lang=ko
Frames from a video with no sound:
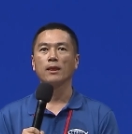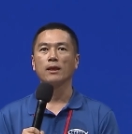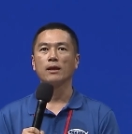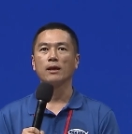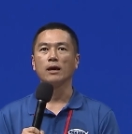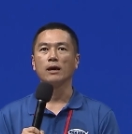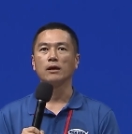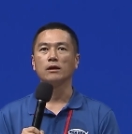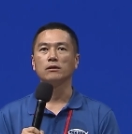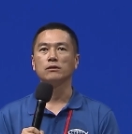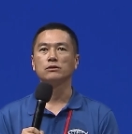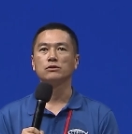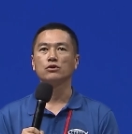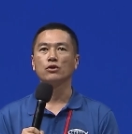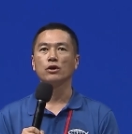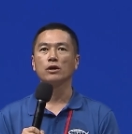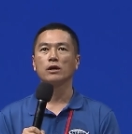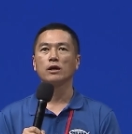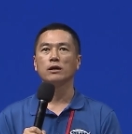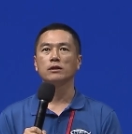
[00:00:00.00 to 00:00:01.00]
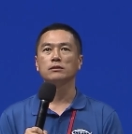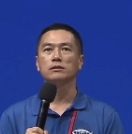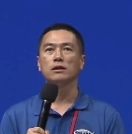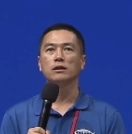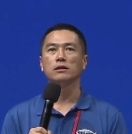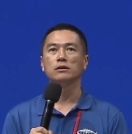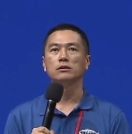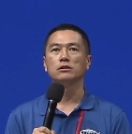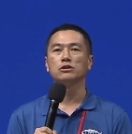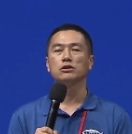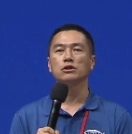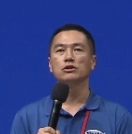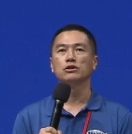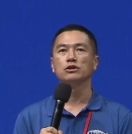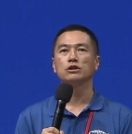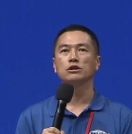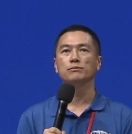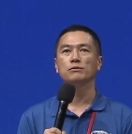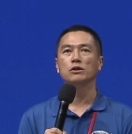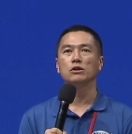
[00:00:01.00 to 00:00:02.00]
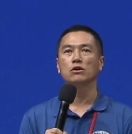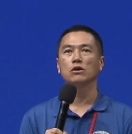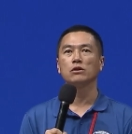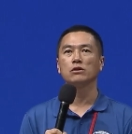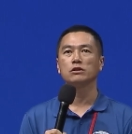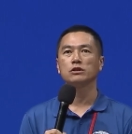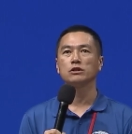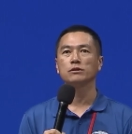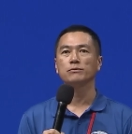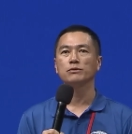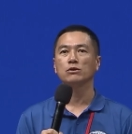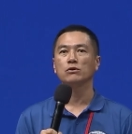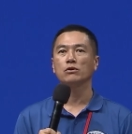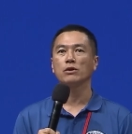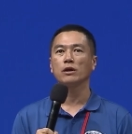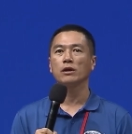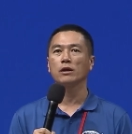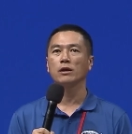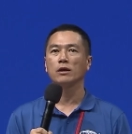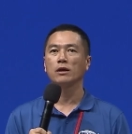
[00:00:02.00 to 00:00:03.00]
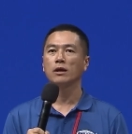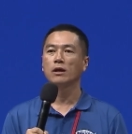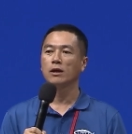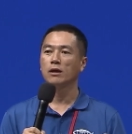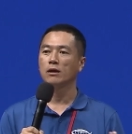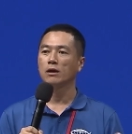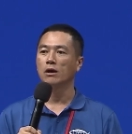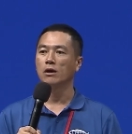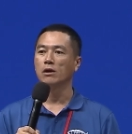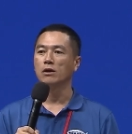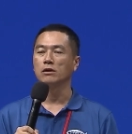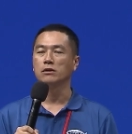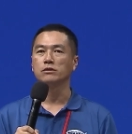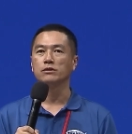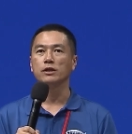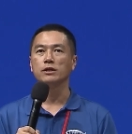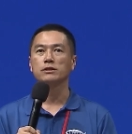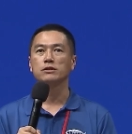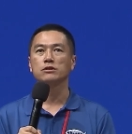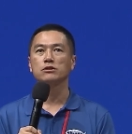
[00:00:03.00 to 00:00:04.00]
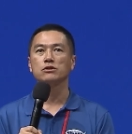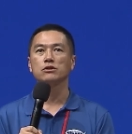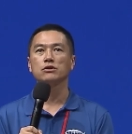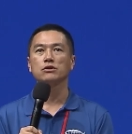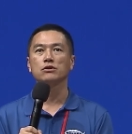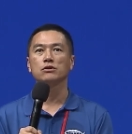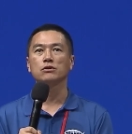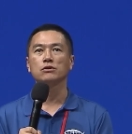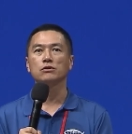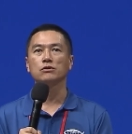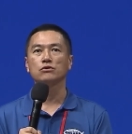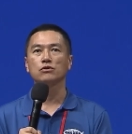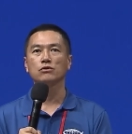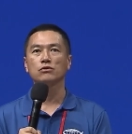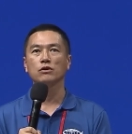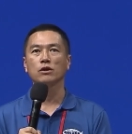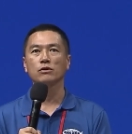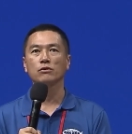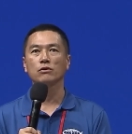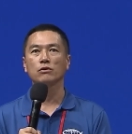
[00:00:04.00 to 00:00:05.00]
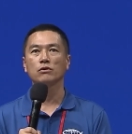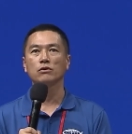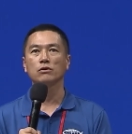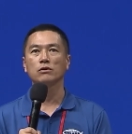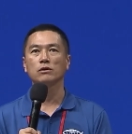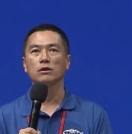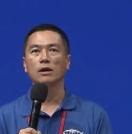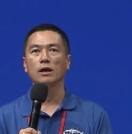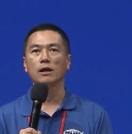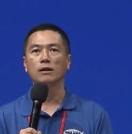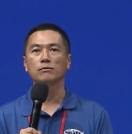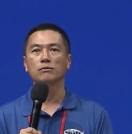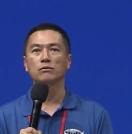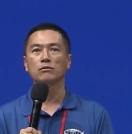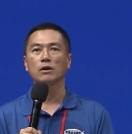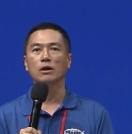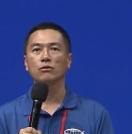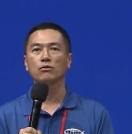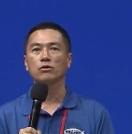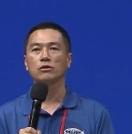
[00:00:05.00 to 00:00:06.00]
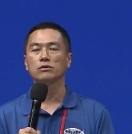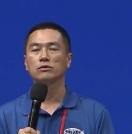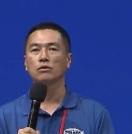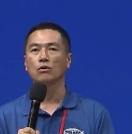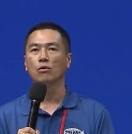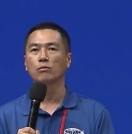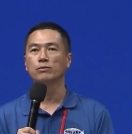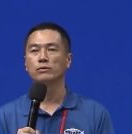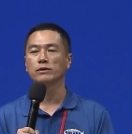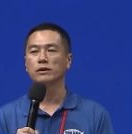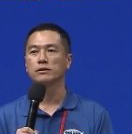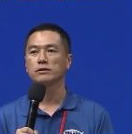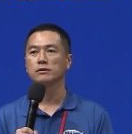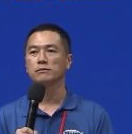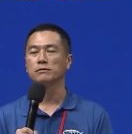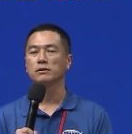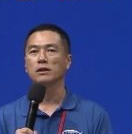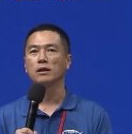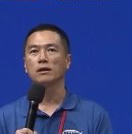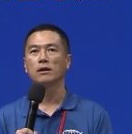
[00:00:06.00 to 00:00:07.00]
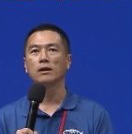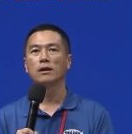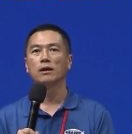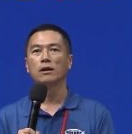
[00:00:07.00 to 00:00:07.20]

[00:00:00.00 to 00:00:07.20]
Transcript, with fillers: 예, 저희가 이제 2021년 11월에 어, 그레이스 초등학교를 한 학교를 더 오픈했습니다.